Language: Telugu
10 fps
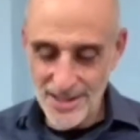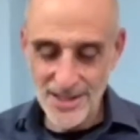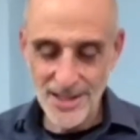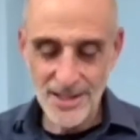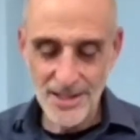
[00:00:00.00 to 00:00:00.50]

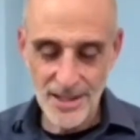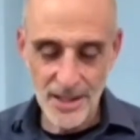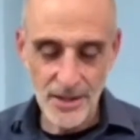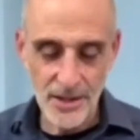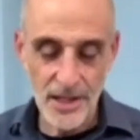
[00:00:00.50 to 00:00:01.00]
ఏడవ నెలలో
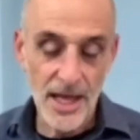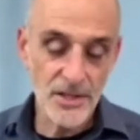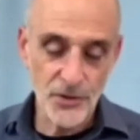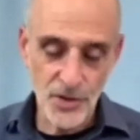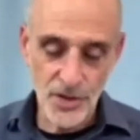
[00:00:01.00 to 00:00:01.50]

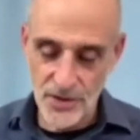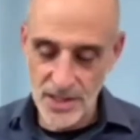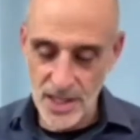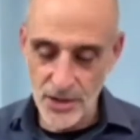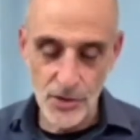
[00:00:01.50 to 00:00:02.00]
ప్రవేశించాము
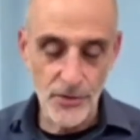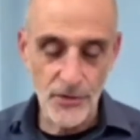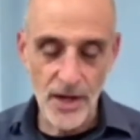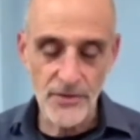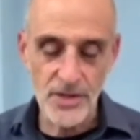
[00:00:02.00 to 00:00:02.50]

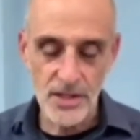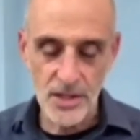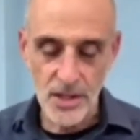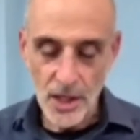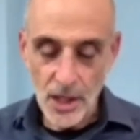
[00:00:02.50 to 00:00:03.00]
ఏషియా
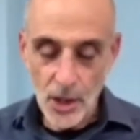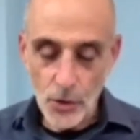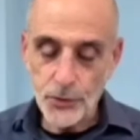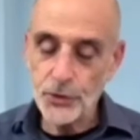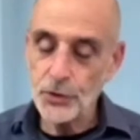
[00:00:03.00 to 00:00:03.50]
ముప్పై
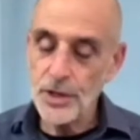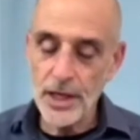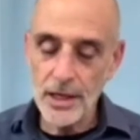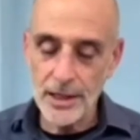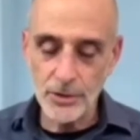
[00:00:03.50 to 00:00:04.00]
ఐదు
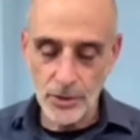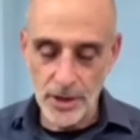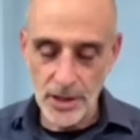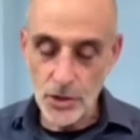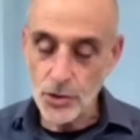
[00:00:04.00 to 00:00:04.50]
పదిలో
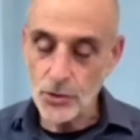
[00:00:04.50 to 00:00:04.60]
చూస్తే